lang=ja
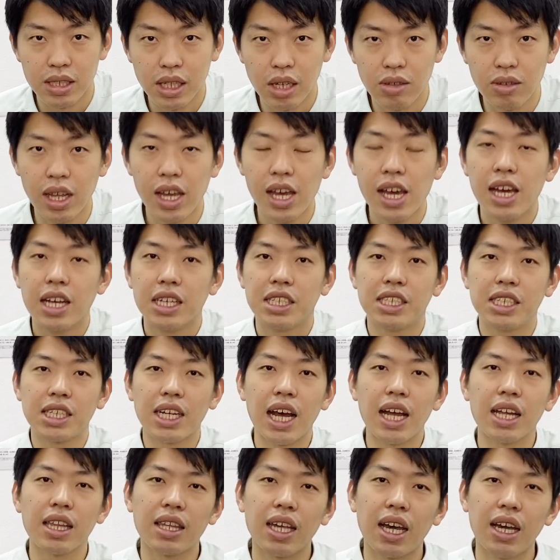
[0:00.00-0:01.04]
なので、時
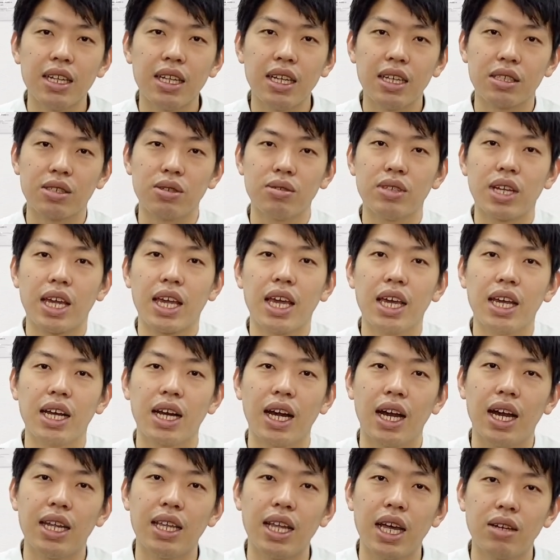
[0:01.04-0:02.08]
間帯でそんな変
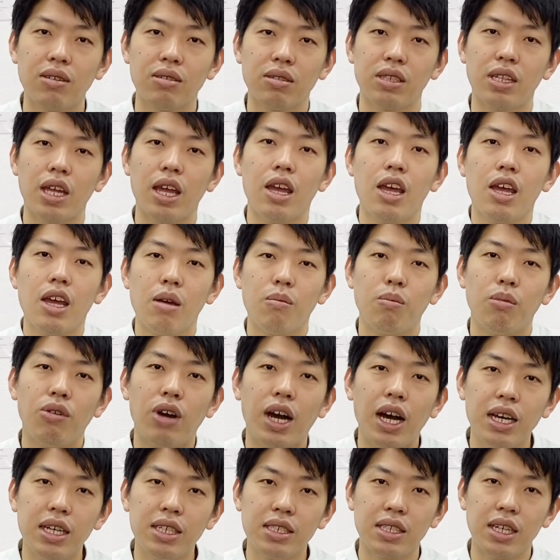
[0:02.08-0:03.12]
化がなくて、もう
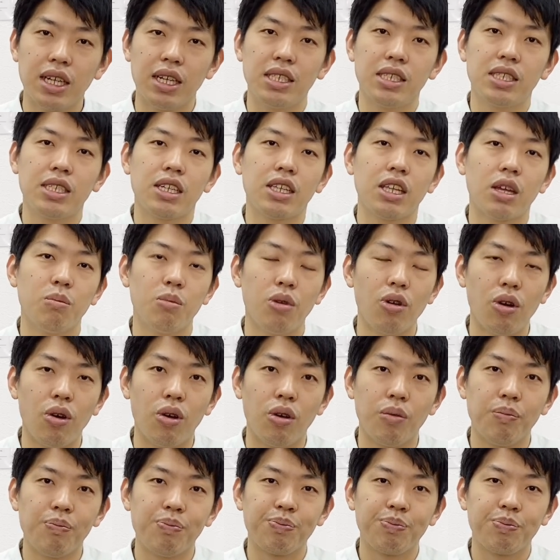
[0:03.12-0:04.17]
安静にしてて
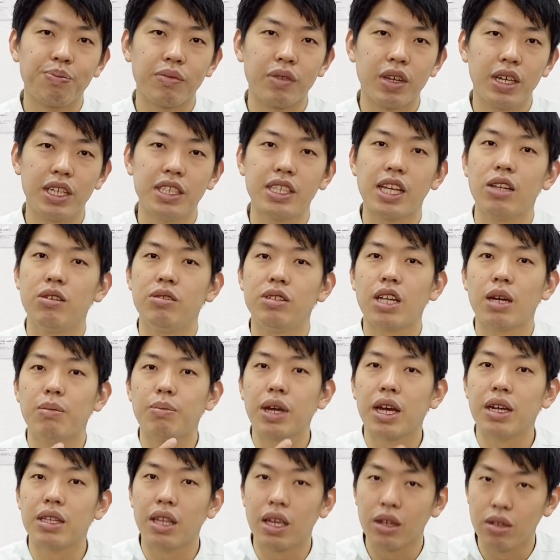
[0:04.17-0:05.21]
も膝の痛
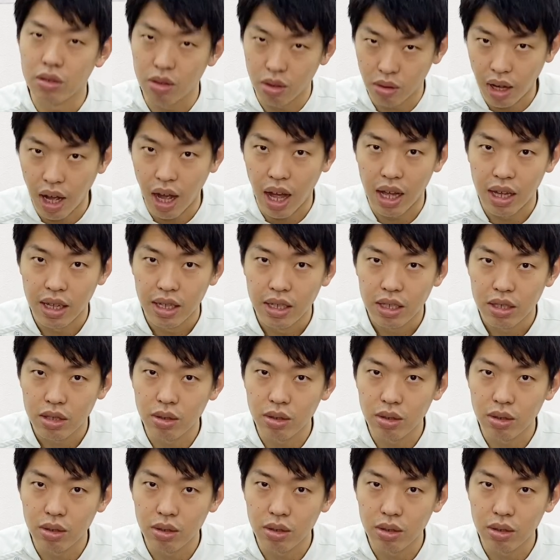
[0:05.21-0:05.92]
みが出るとか、